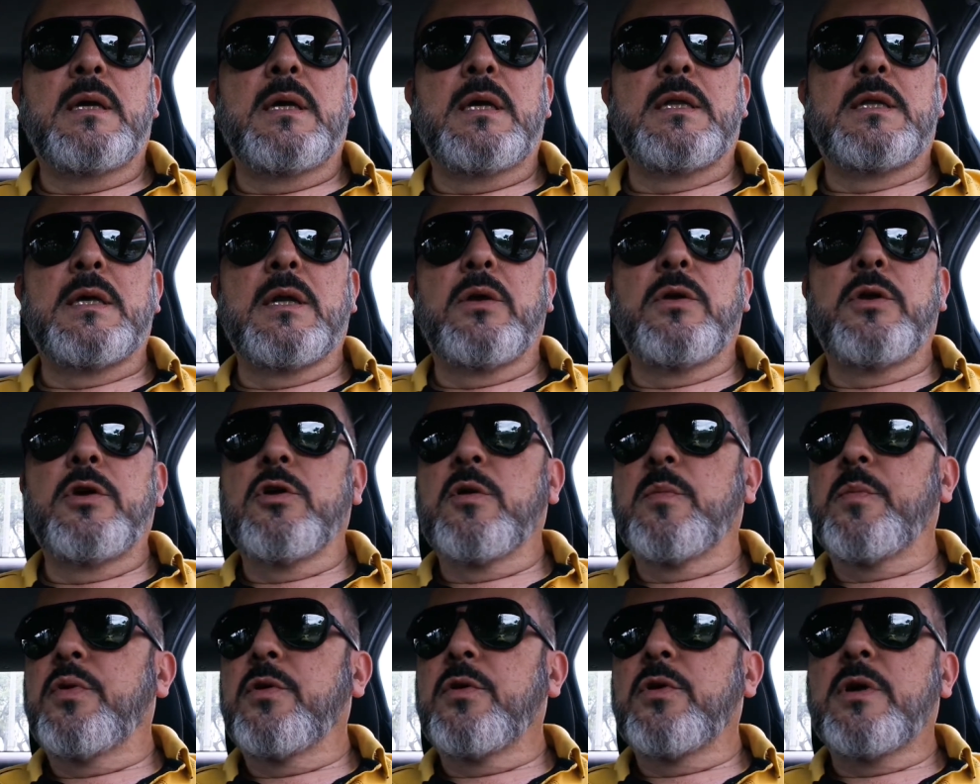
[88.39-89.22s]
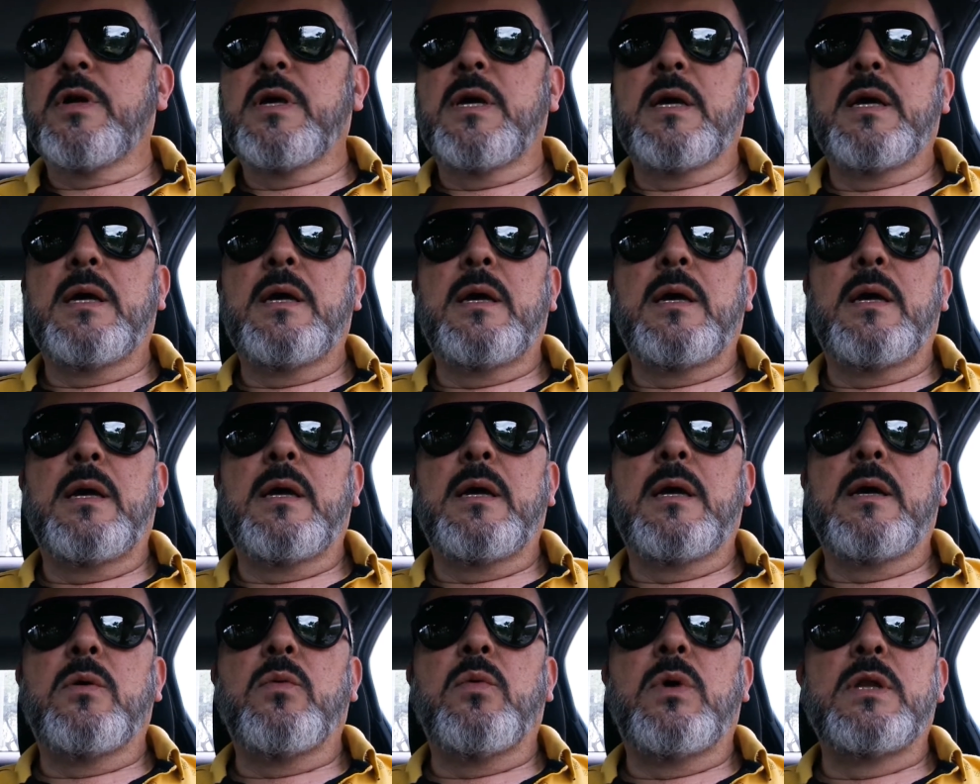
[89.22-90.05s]
Y te lo digo porque
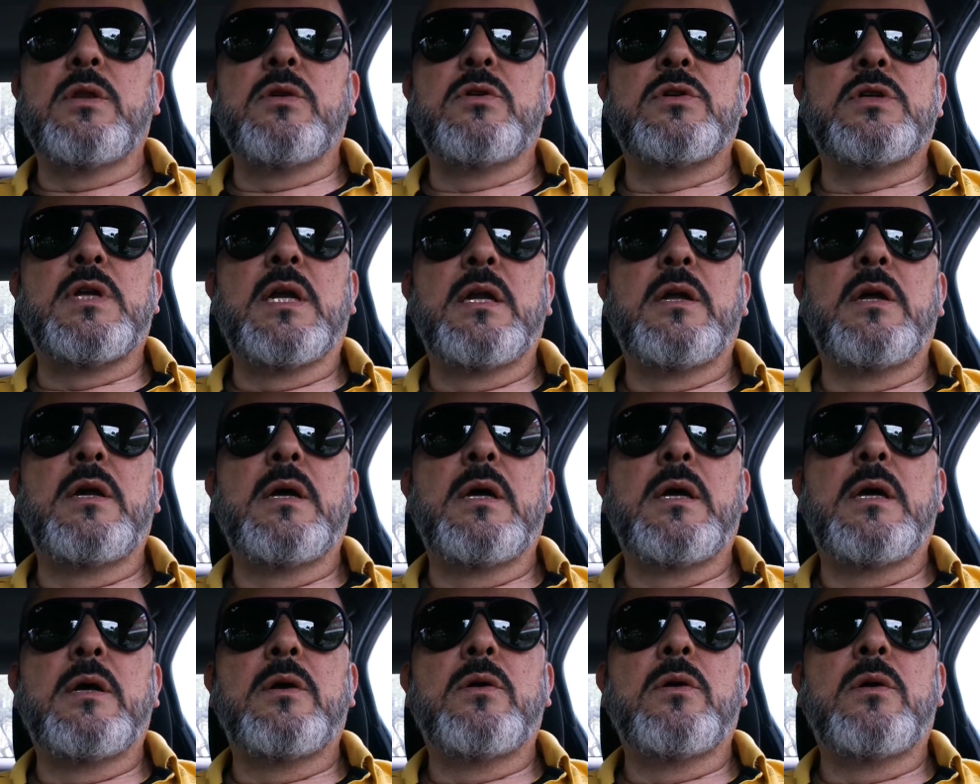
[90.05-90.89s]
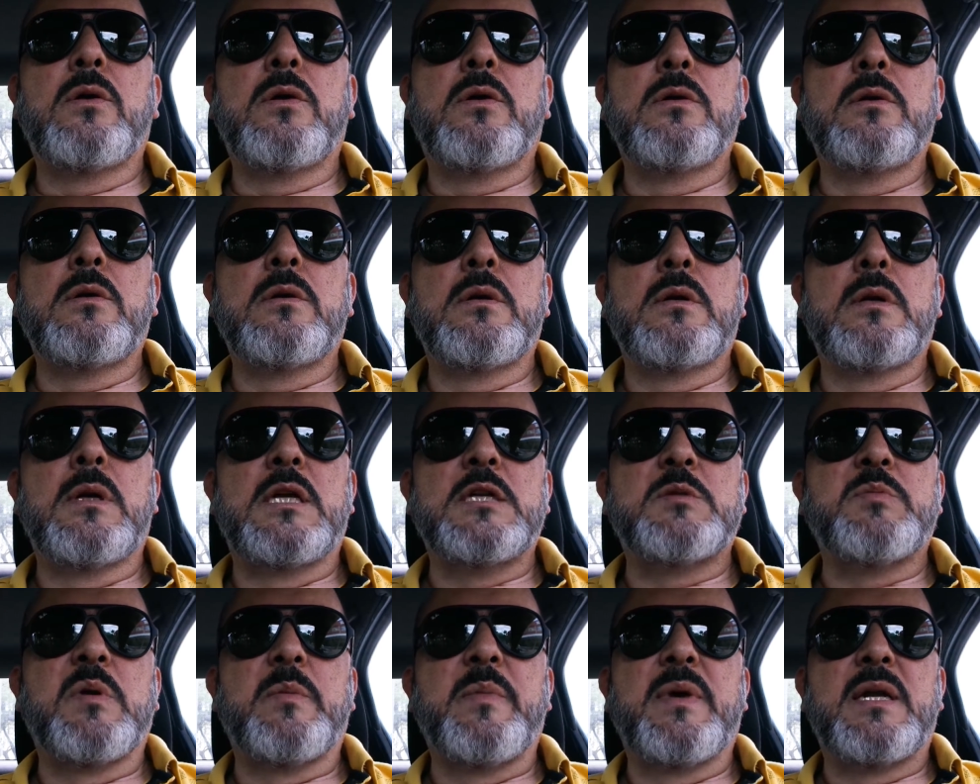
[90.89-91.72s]
eh, cuando salieron
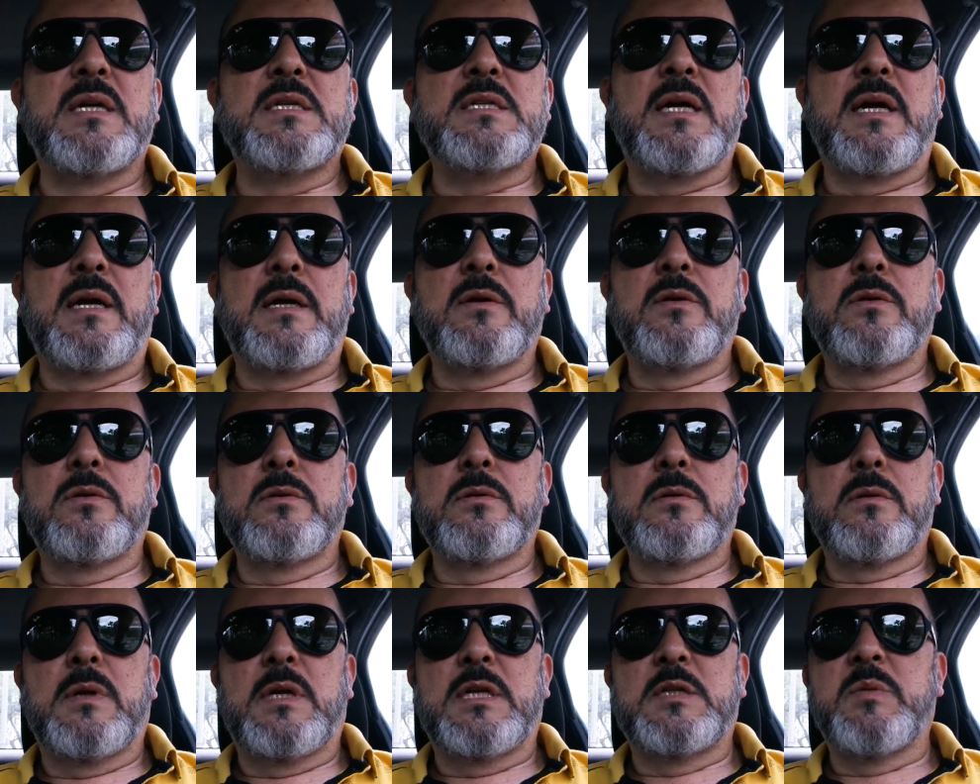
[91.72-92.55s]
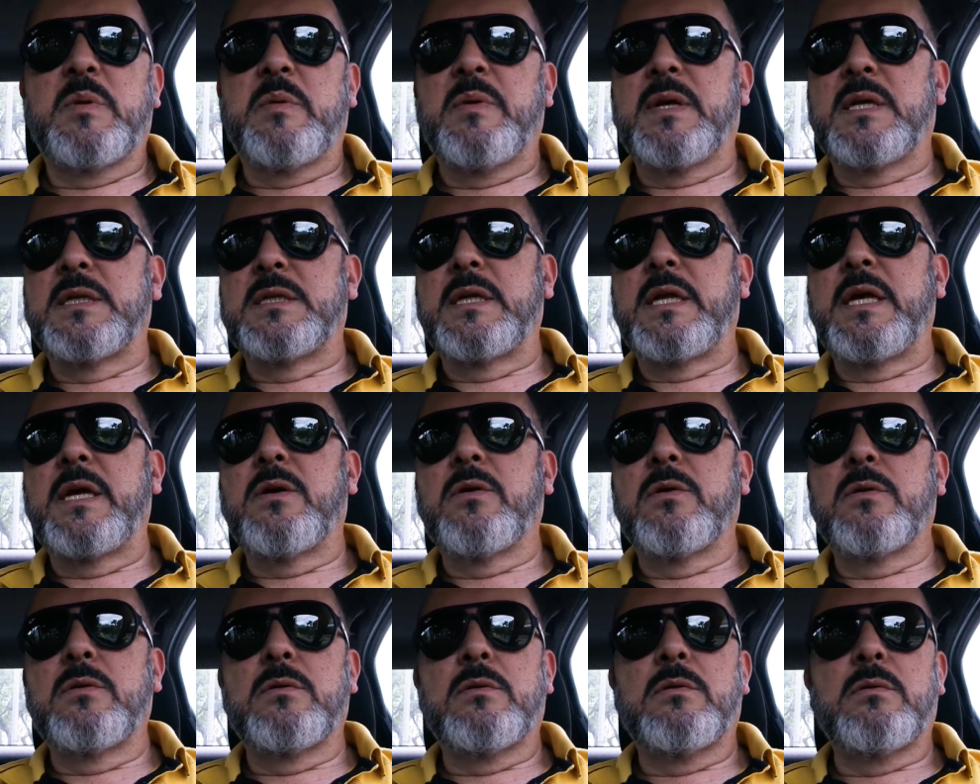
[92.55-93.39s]
las primeras Canon, las primeras
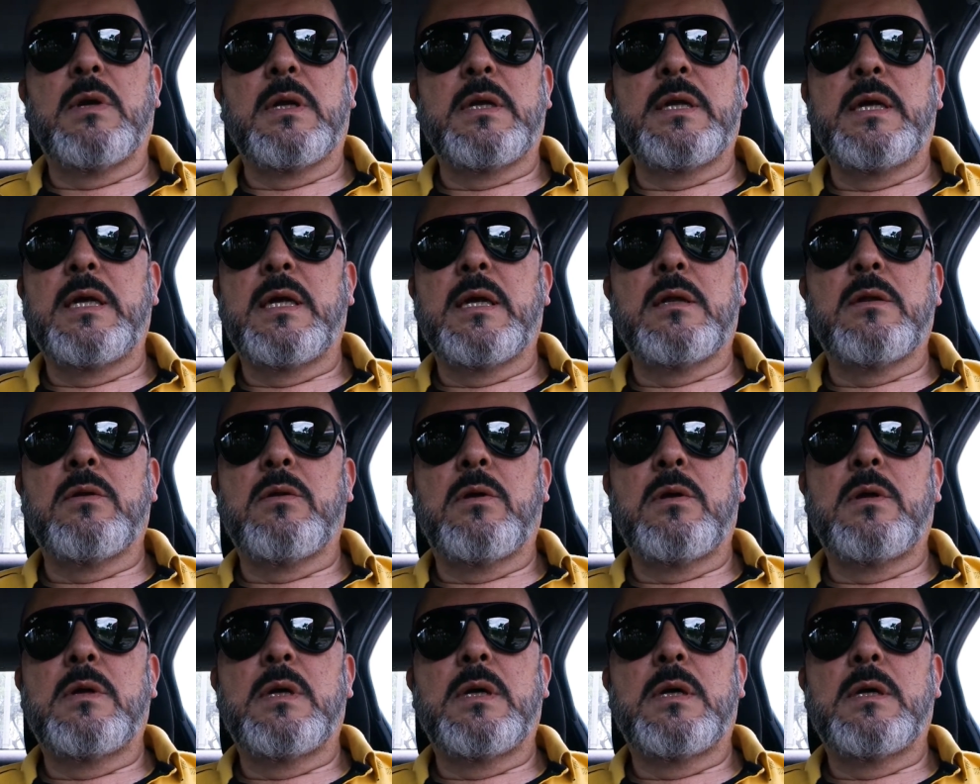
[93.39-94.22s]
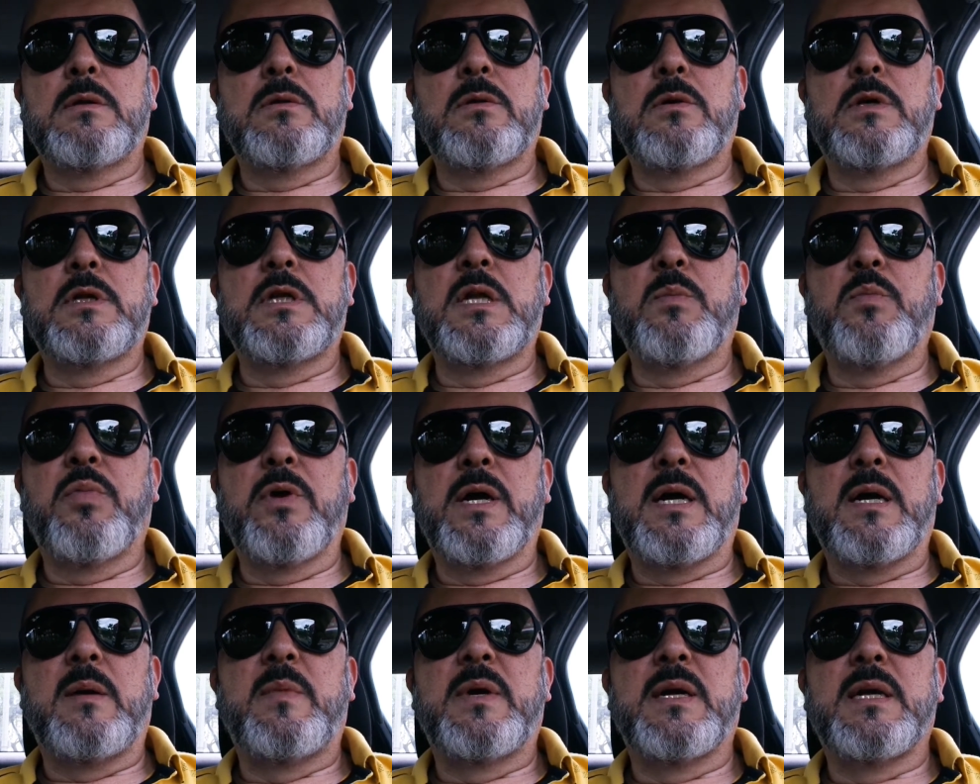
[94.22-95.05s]
Nikon, cualquier, todo tipo
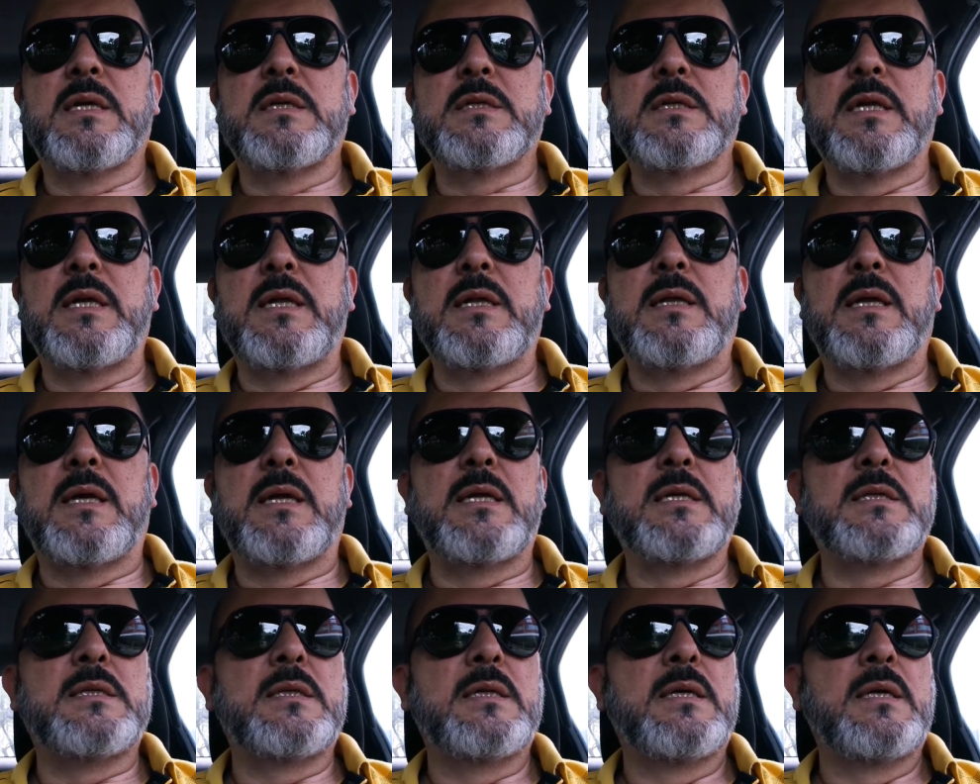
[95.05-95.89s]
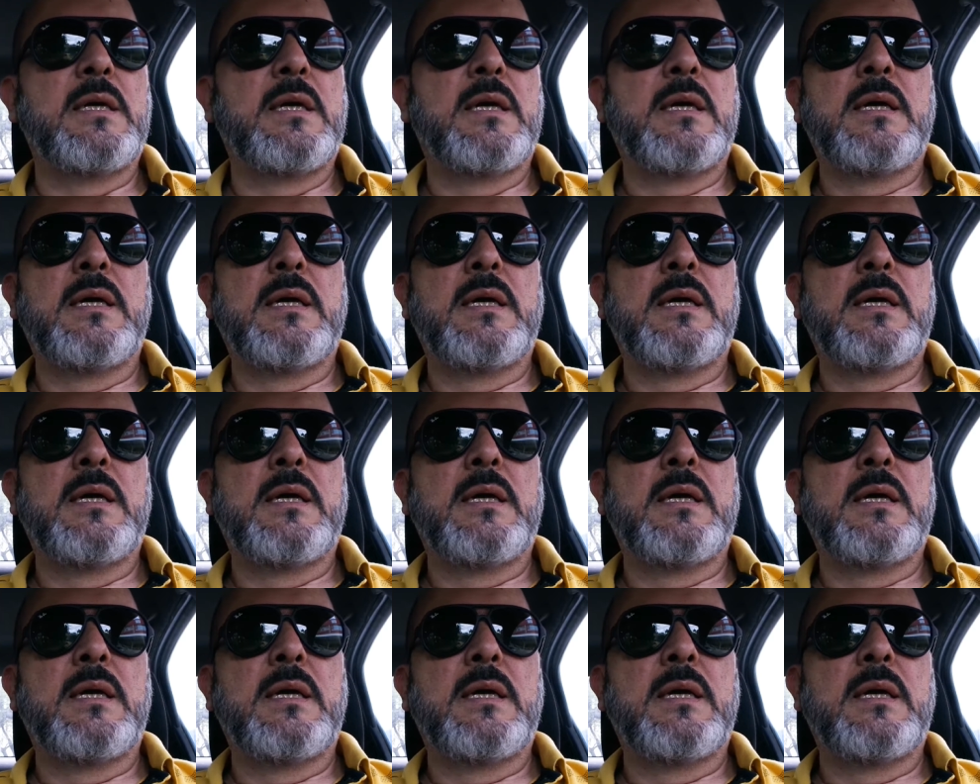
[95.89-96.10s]
de cámaras digitales,